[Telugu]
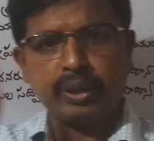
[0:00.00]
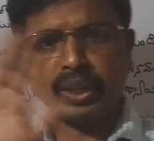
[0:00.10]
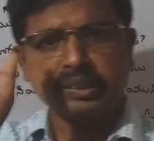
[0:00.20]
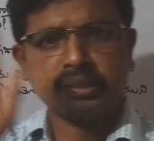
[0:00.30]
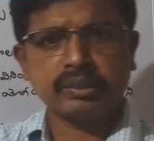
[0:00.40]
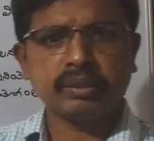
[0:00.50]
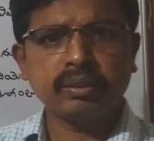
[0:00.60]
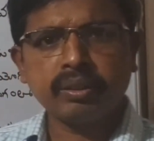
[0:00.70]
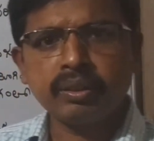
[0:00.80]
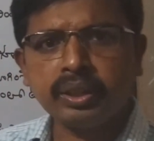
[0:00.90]
ఫ్రెండ్స్
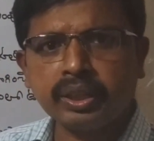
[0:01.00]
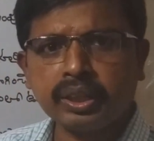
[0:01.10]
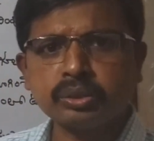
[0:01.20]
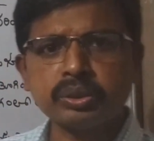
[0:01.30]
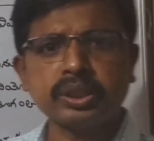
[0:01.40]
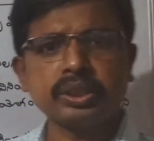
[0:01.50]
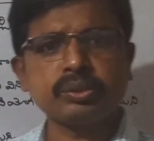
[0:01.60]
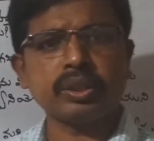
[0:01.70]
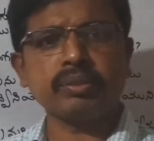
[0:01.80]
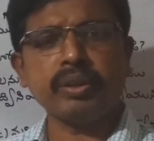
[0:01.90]
టీకే సోషల్
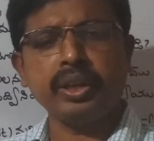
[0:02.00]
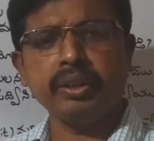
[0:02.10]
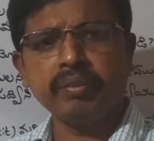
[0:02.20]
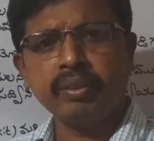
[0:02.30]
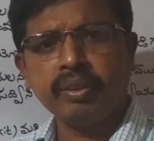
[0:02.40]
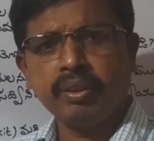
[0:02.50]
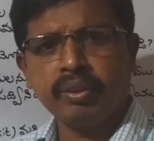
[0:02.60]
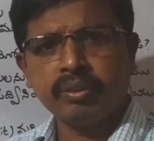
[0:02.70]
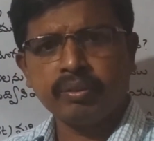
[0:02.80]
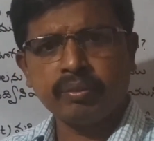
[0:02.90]
స్టడీస్ స్వాగతం అండి
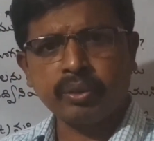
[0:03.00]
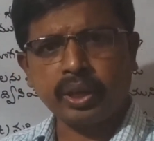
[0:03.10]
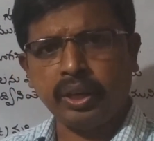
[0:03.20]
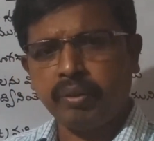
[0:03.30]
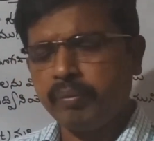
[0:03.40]
ఓకే